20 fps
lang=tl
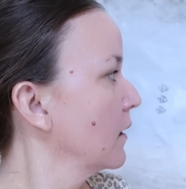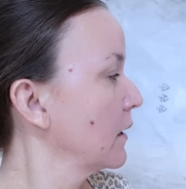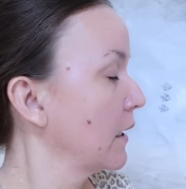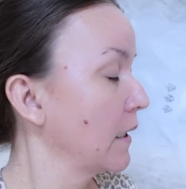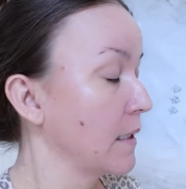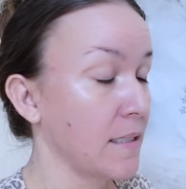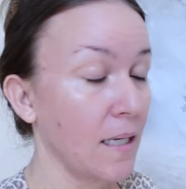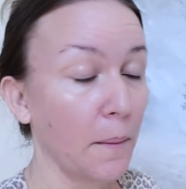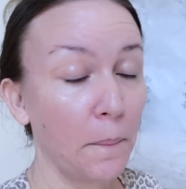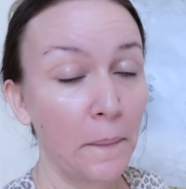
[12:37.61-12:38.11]

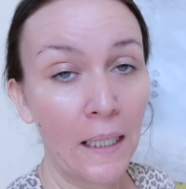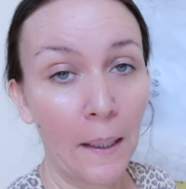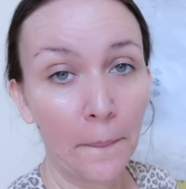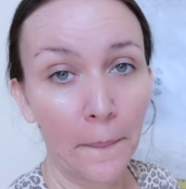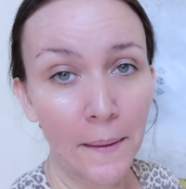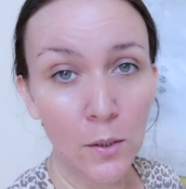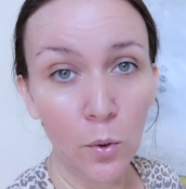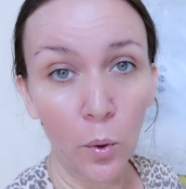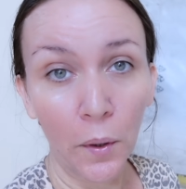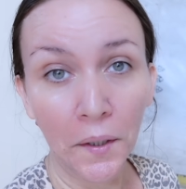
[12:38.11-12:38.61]
Kasi
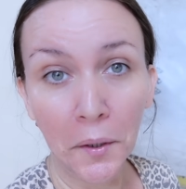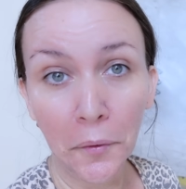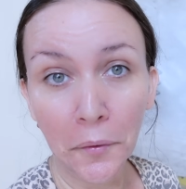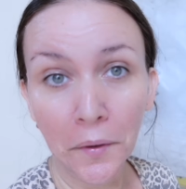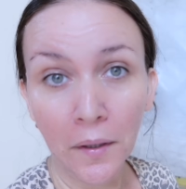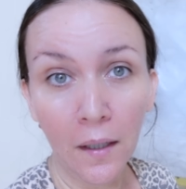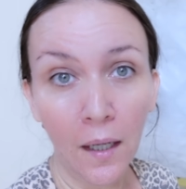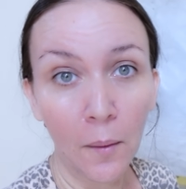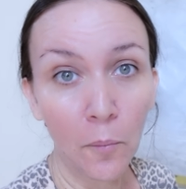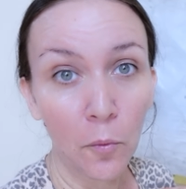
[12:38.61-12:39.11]
pinapasukan ako
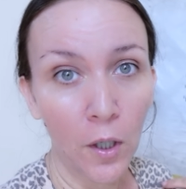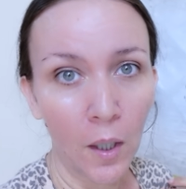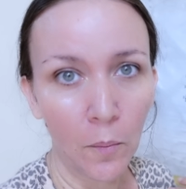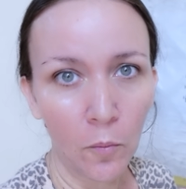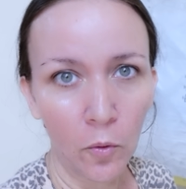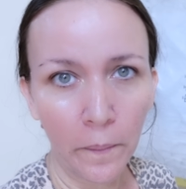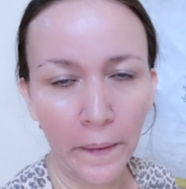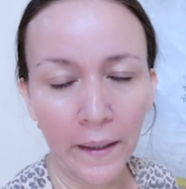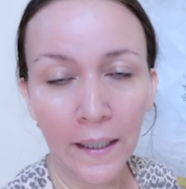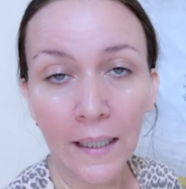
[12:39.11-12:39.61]
ng
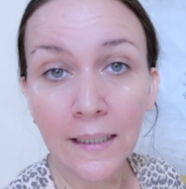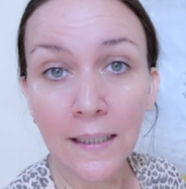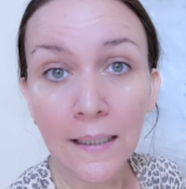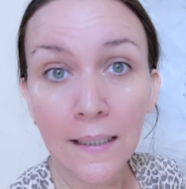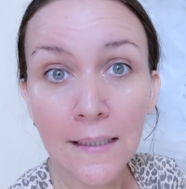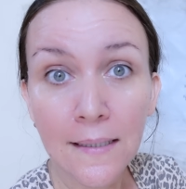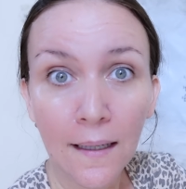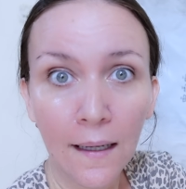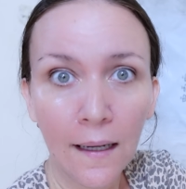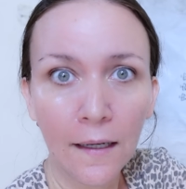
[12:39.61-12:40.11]
gamo-gamo, be, kanina
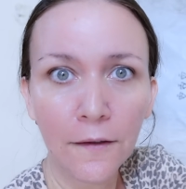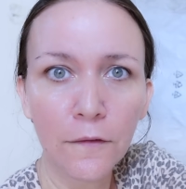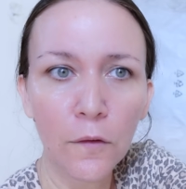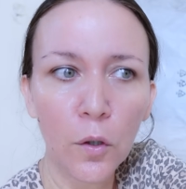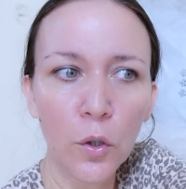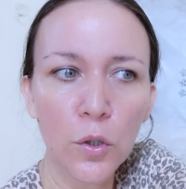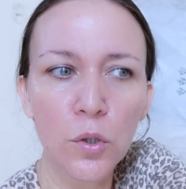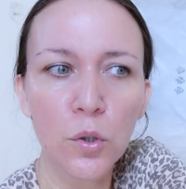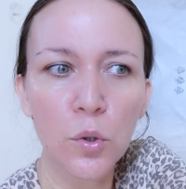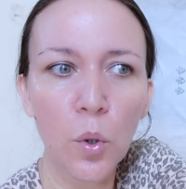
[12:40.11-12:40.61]
sa live
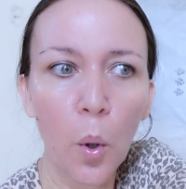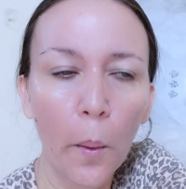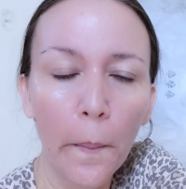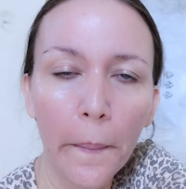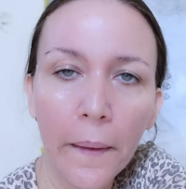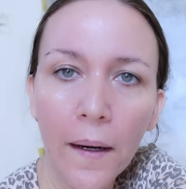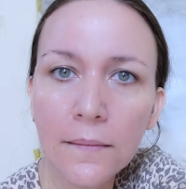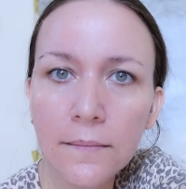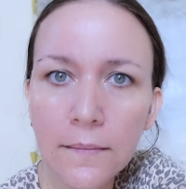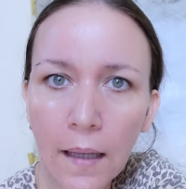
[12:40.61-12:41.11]
ko.
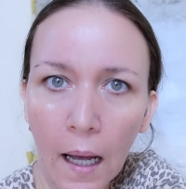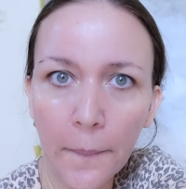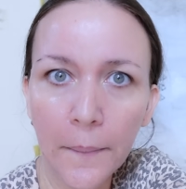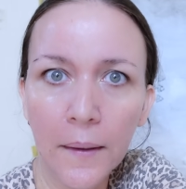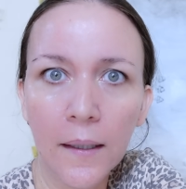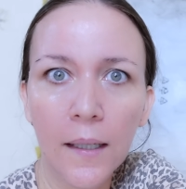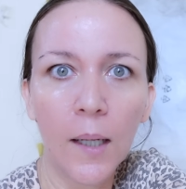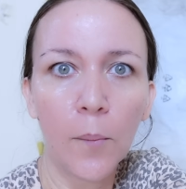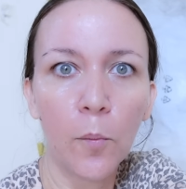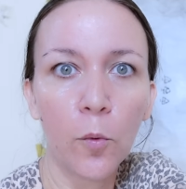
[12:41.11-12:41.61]
Sobrang
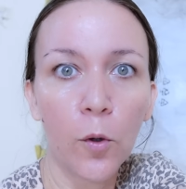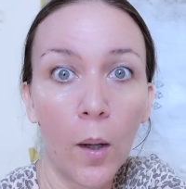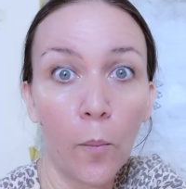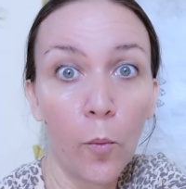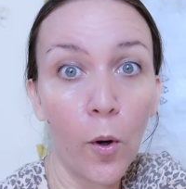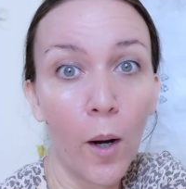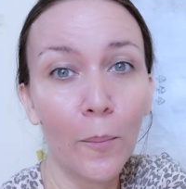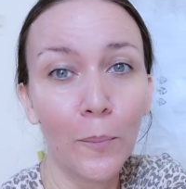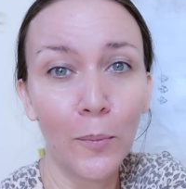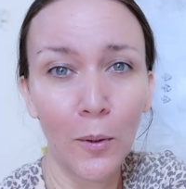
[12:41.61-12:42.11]
daming gamo
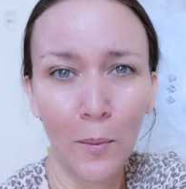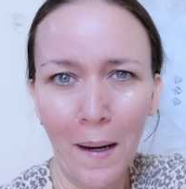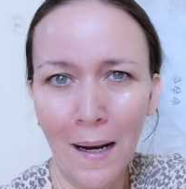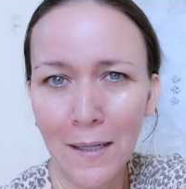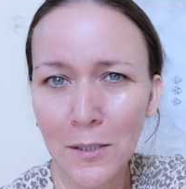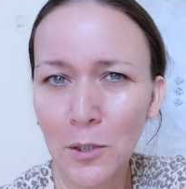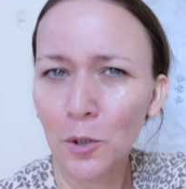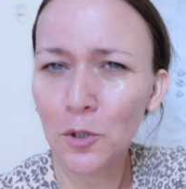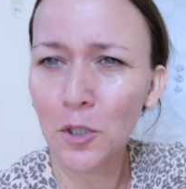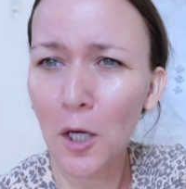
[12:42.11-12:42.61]
ang
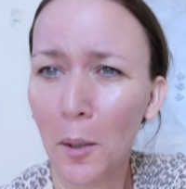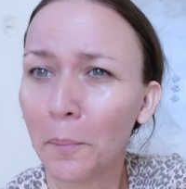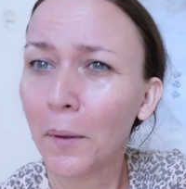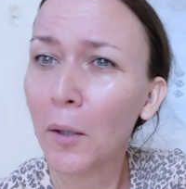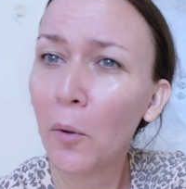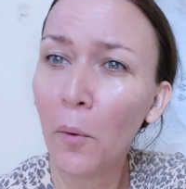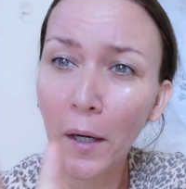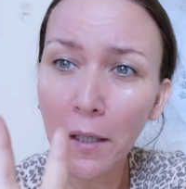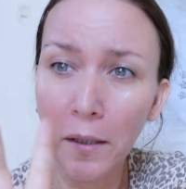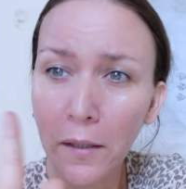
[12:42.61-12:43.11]
pumasok.
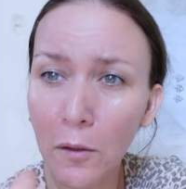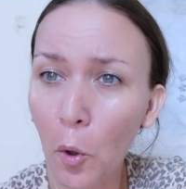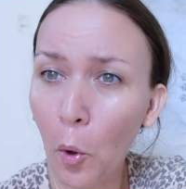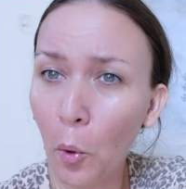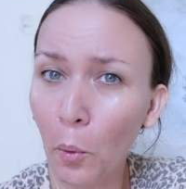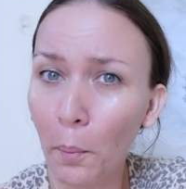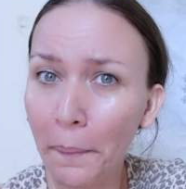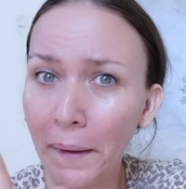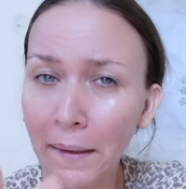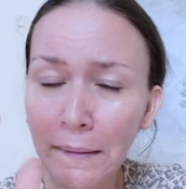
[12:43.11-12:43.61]
Siyempre, wide
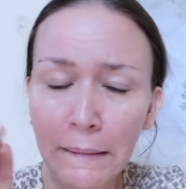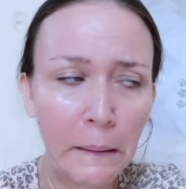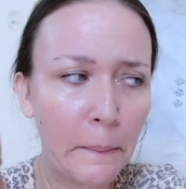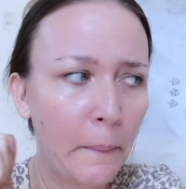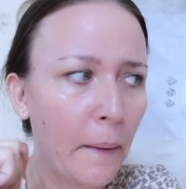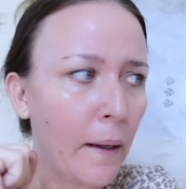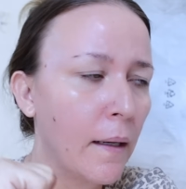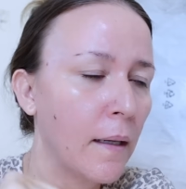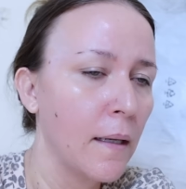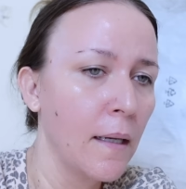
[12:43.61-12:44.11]
open, ba
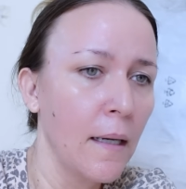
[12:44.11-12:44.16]
diba?